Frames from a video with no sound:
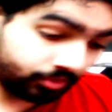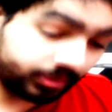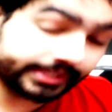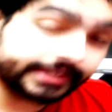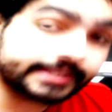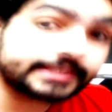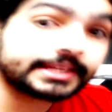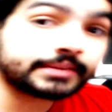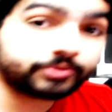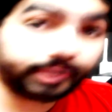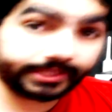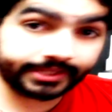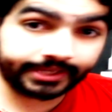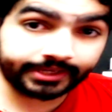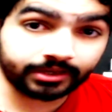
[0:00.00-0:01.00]
وعندك الزهر من
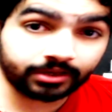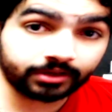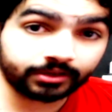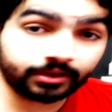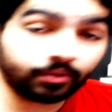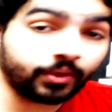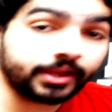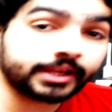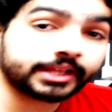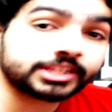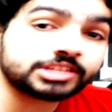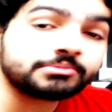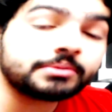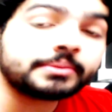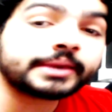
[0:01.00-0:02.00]
واحد الناحيه اخرى هو انك
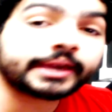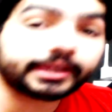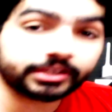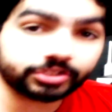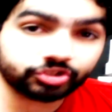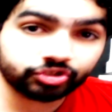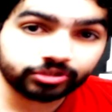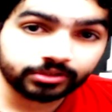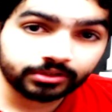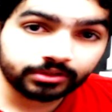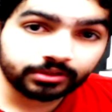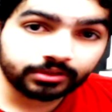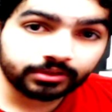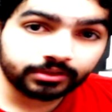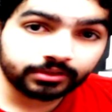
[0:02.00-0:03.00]
انت ما باغيش
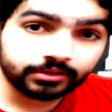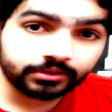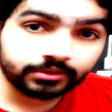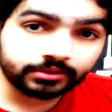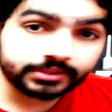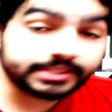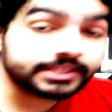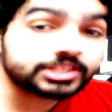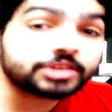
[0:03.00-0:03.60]
انت